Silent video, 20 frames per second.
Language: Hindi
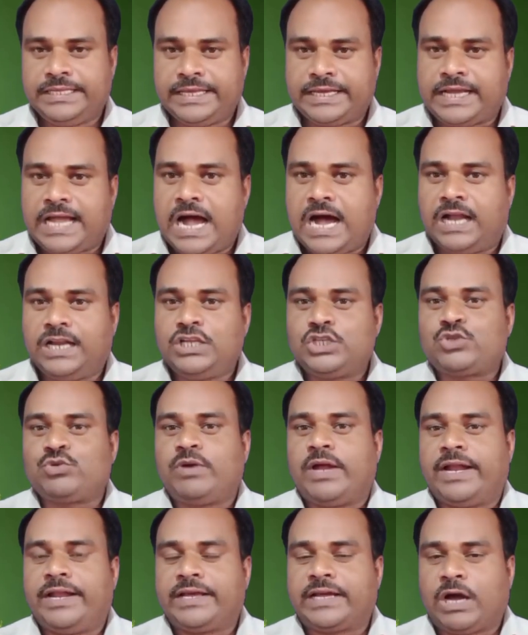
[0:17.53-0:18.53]
ये कहानी
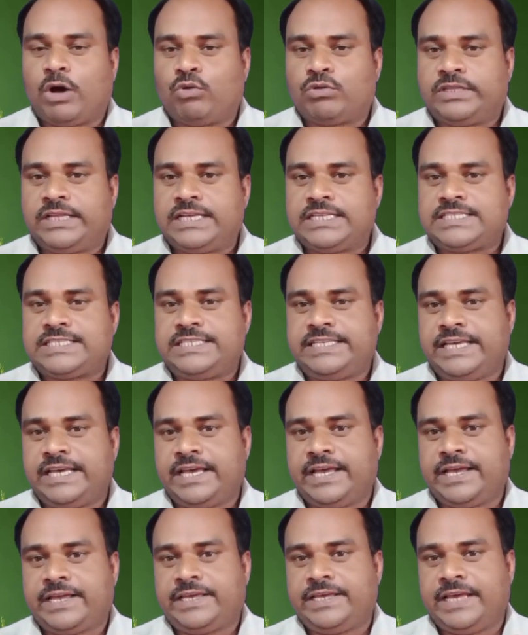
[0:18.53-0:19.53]
सुनाने का उद्देश्य ये
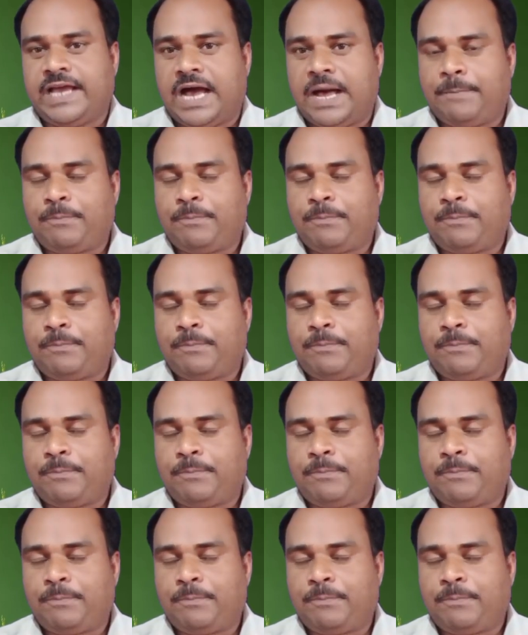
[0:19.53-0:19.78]
है कि